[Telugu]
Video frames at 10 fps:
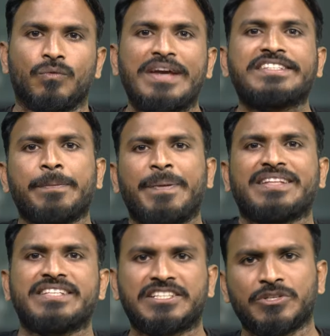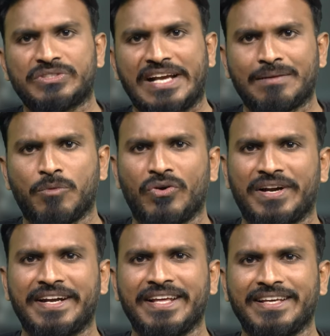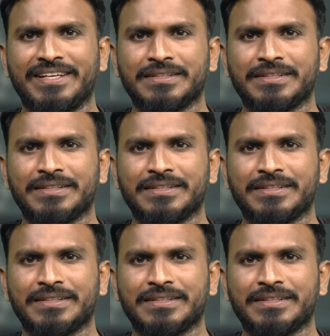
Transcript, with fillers: వైసీపీ అధ్యక్షుడు జగన్మోహన్ రెడ్డి